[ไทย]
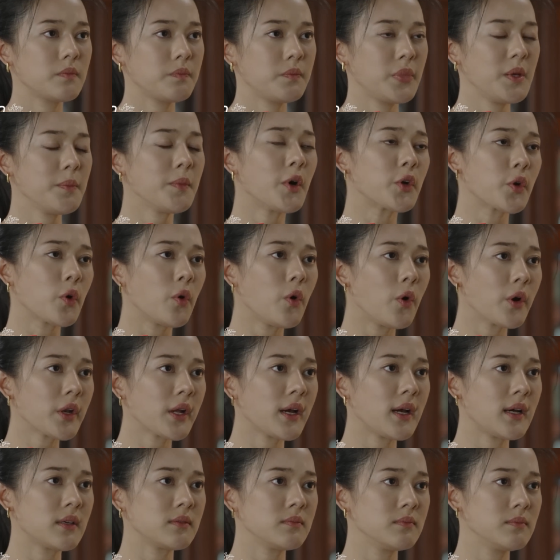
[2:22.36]
พิมขอโทษ
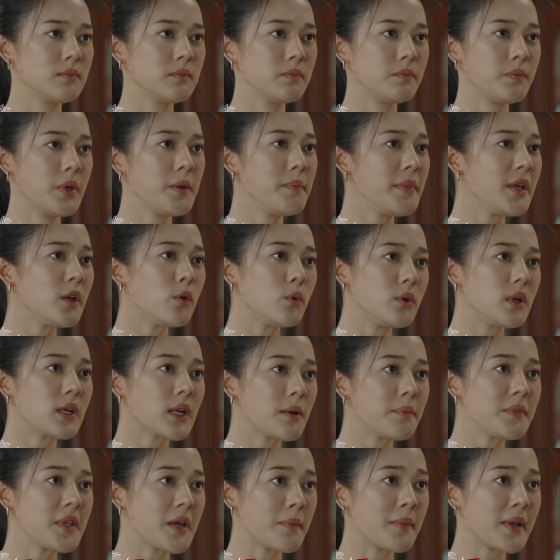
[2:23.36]
ค่ะพิมไม่รู้เรื่องธร
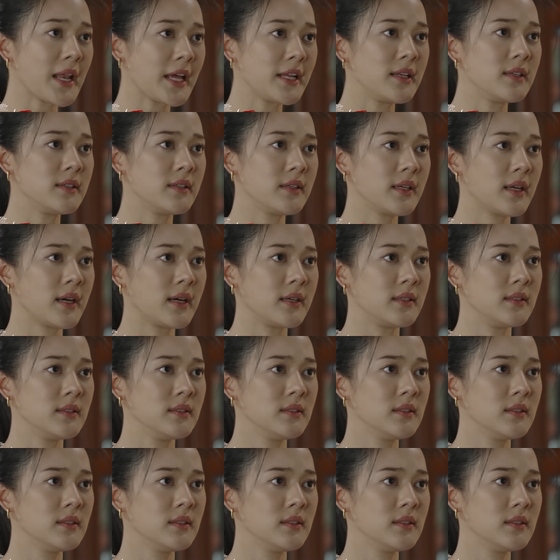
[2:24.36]
รมเนียมอะไรเลยอ่ะ